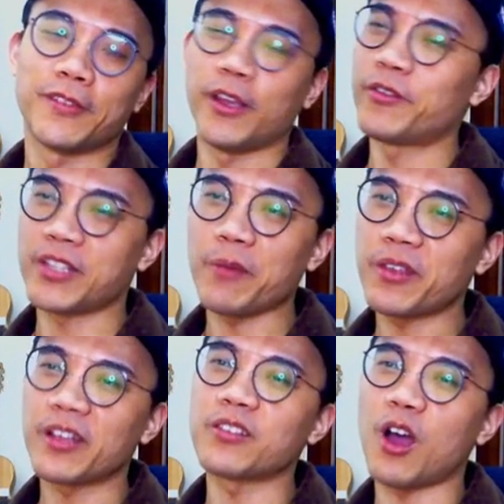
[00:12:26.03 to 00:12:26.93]
If
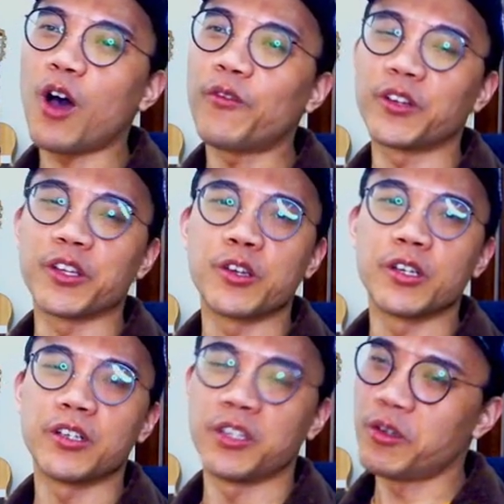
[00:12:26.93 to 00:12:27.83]
something is awfully
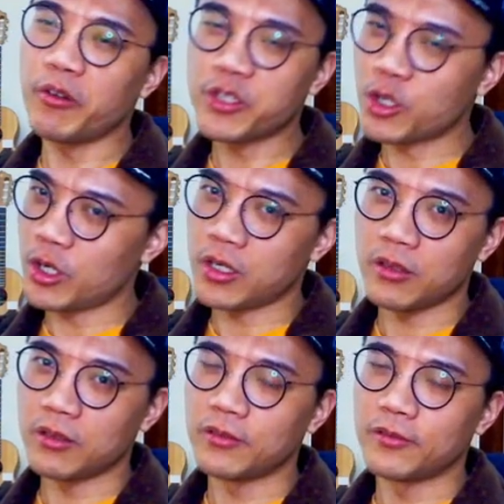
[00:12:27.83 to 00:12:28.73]
good, you know it's good.
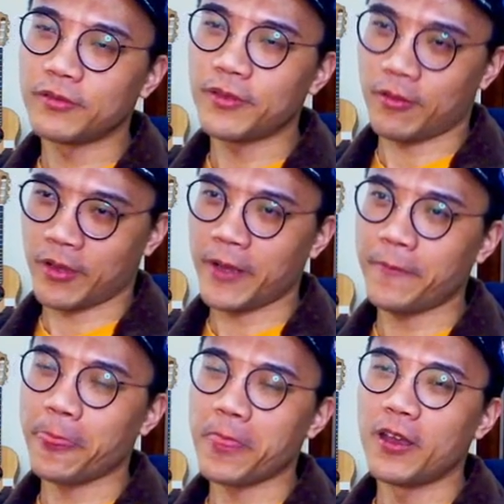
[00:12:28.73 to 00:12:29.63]
OK。
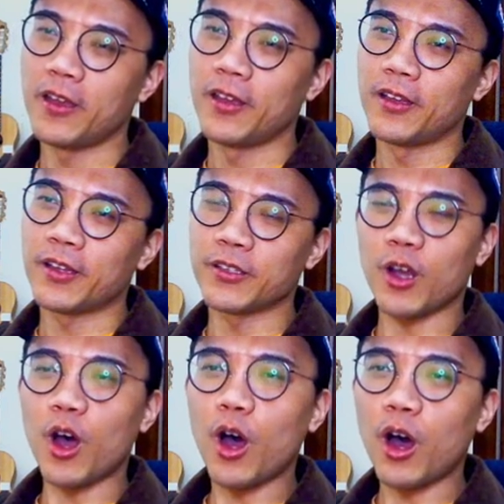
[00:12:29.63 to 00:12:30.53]
可是
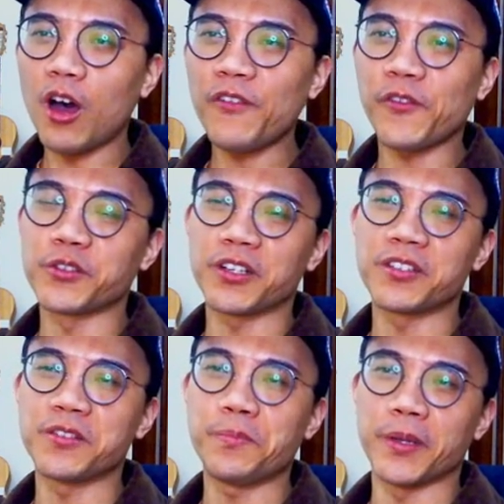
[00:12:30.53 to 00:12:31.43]
awful 这个
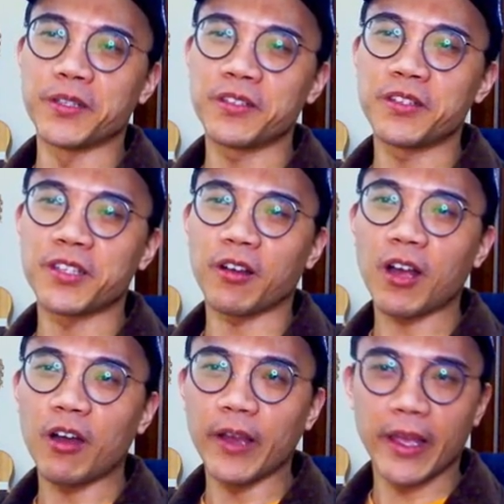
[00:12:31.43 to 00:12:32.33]
字本身是糟
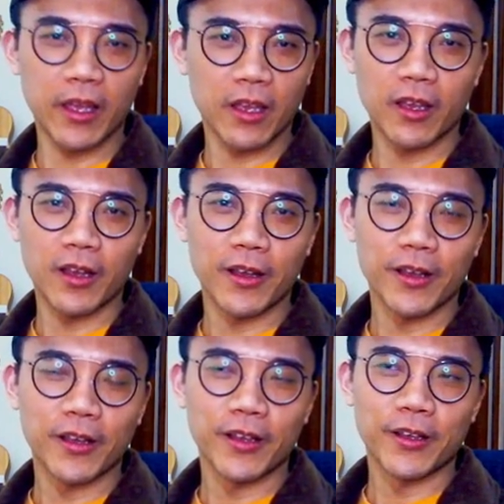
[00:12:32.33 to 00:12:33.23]
糕诶。
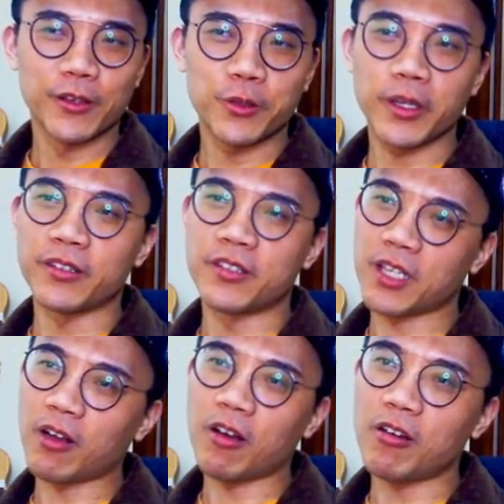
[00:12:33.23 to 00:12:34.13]
所以
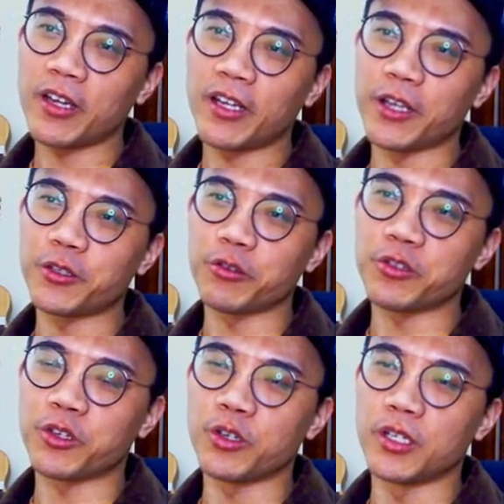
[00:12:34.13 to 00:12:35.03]
糟糕可以来修
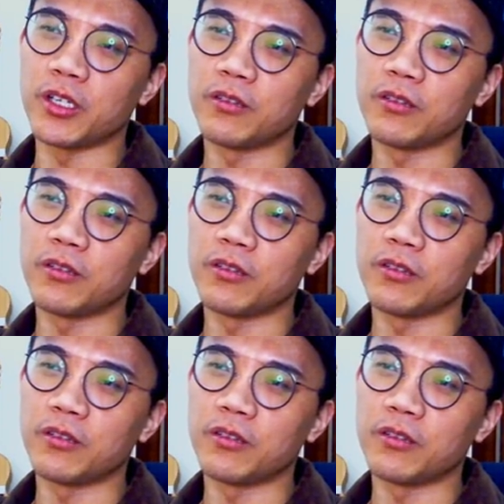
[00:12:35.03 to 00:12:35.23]
饰 good，